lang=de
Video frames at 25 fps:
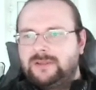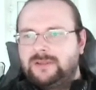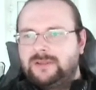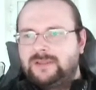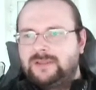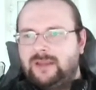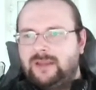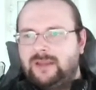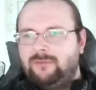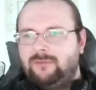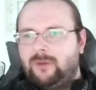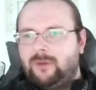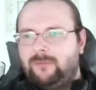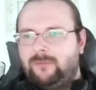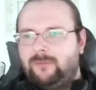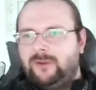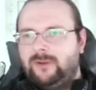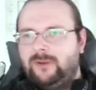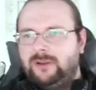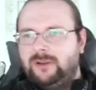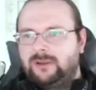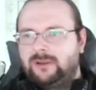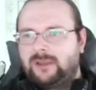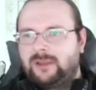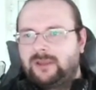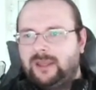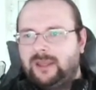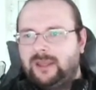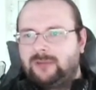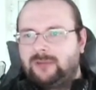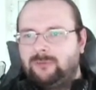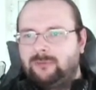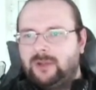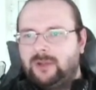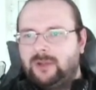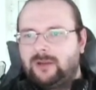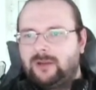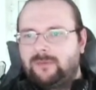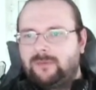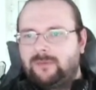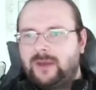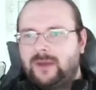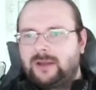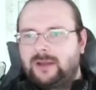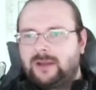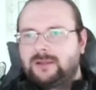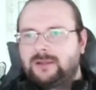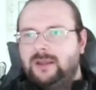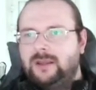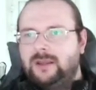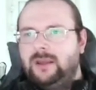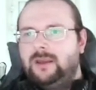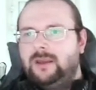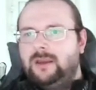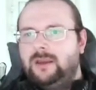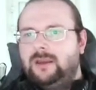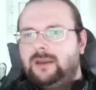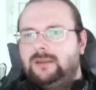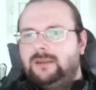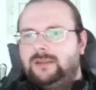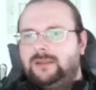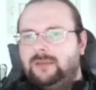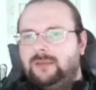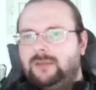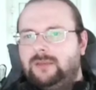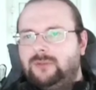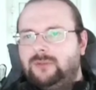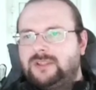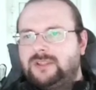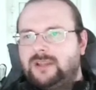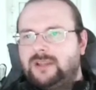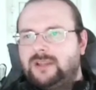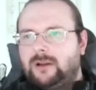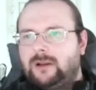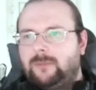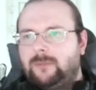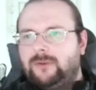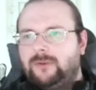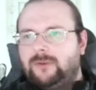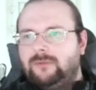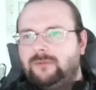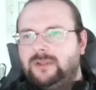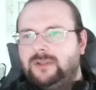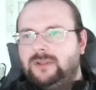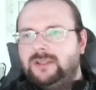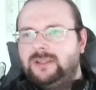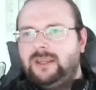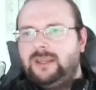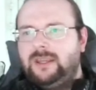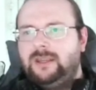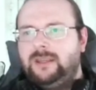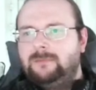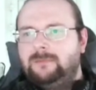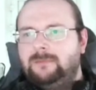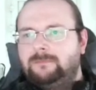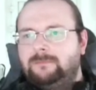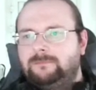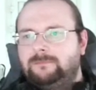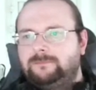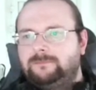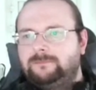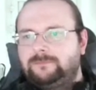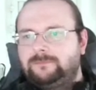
Es sei denn, wir opfern eine Kreatur, ein Artefakt. Dann würde ich sagen, opfern wir den.